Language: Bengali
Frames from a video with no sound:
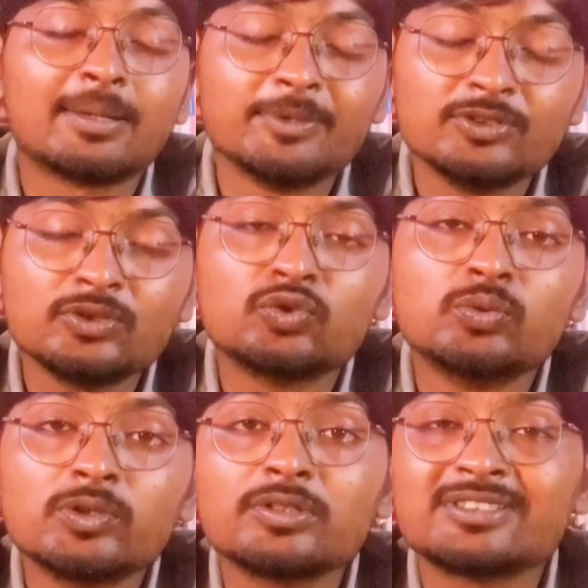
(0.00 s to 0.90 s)
আপনি যদি
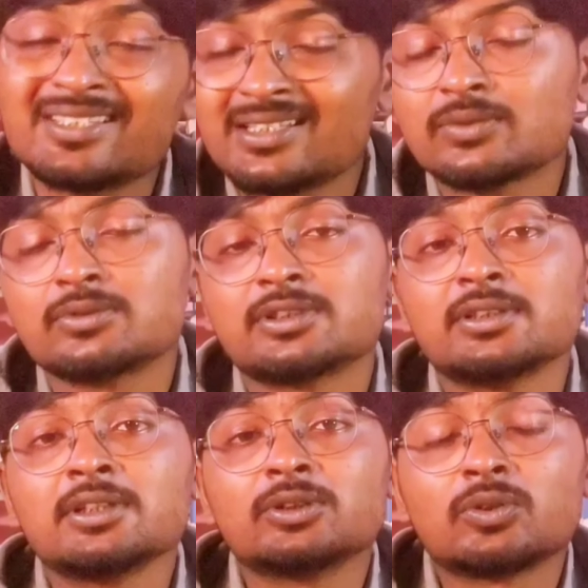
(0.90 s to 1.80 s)
ঘুমানোর চেষ্টা
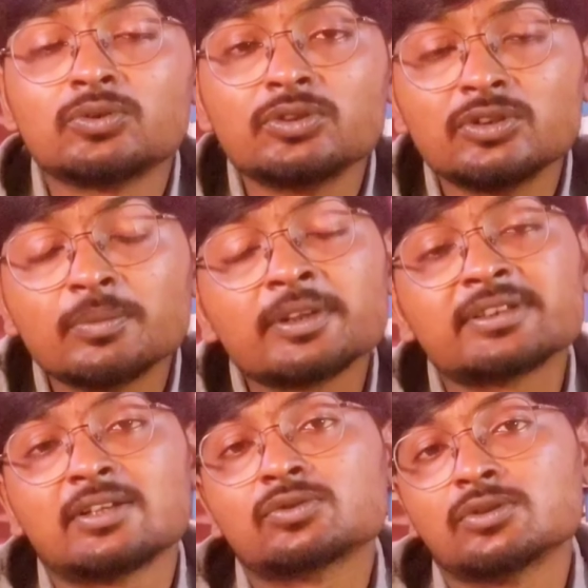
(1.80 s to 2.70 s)
করছেন তখন কিন্তু আপনার
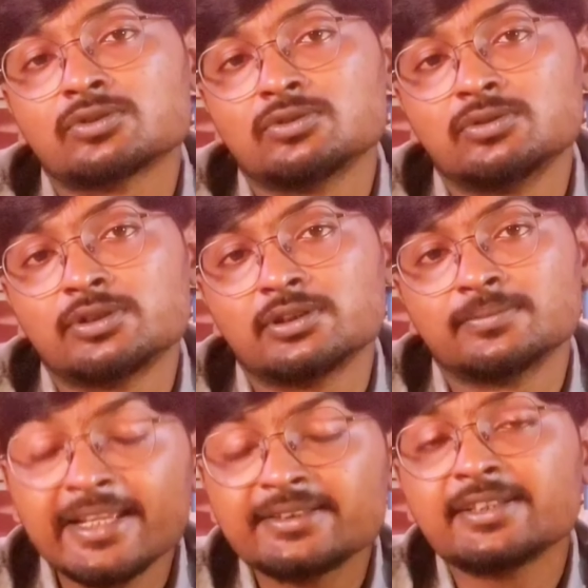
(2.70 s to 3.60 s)
শ্বাসকষ্ট হচ্ছে
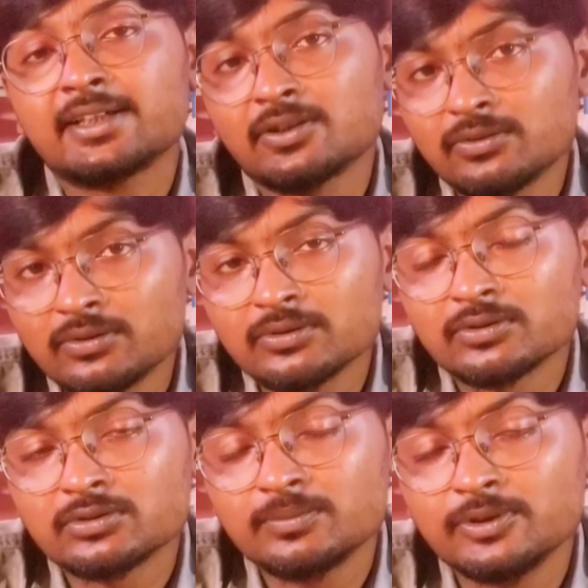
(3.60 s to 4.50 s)
নেক্সট যে কারণ হলো
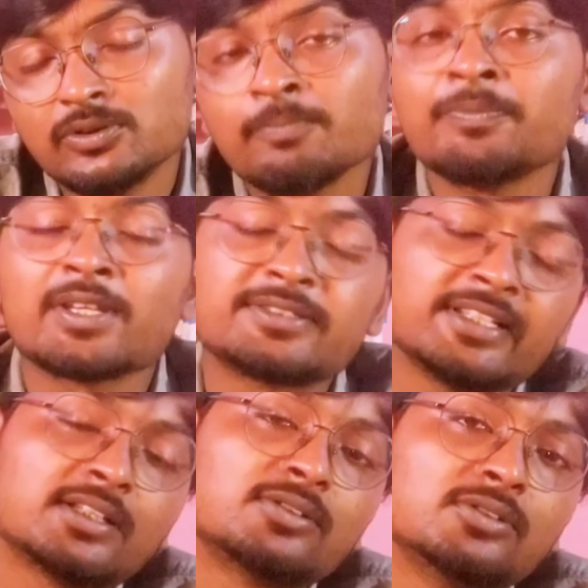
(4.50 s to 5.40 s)
দর্শকবৃন্দ
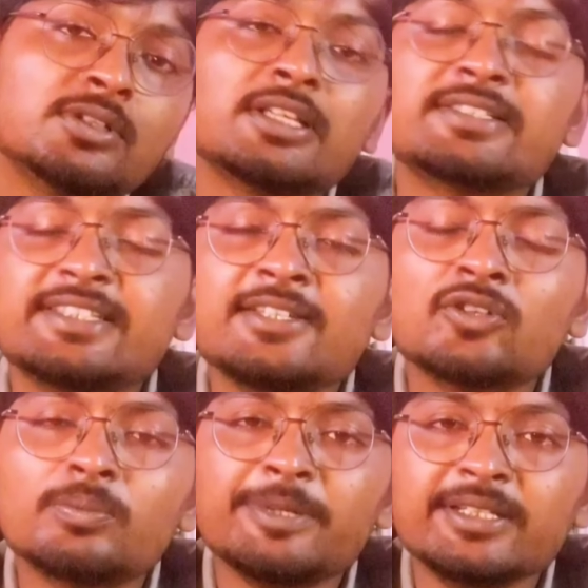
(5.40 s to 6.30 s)
সেটা হলো
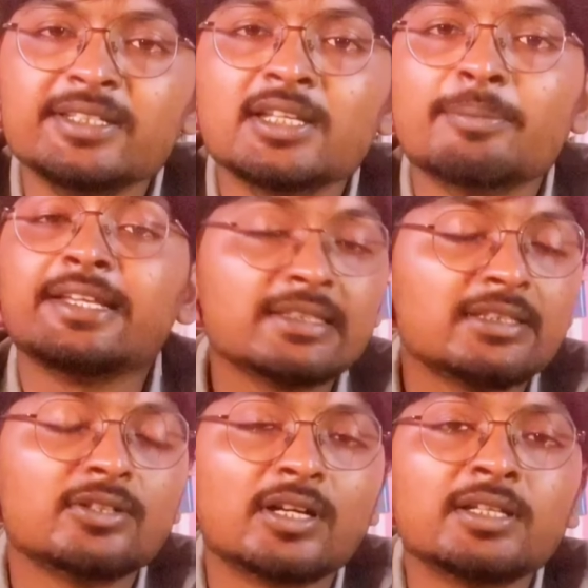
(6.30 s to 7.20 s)
সিওপিডি এতে
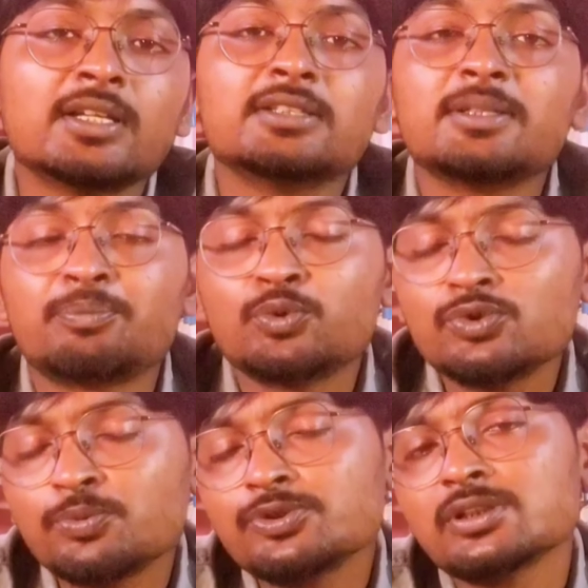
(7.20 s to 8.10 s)
কি হয় যে
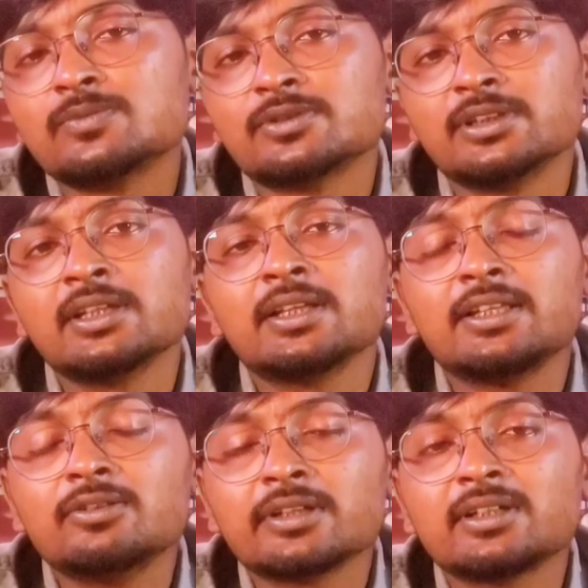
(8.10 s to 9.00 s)
ফুসফুসের মধ্যে
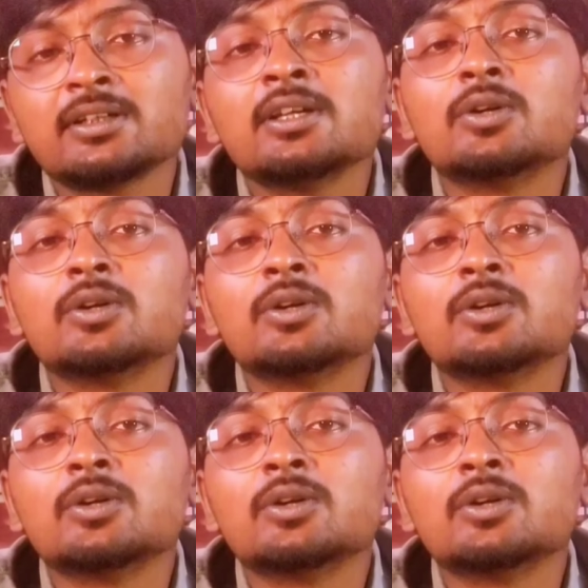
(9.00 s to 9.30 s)
কিন্তু একটা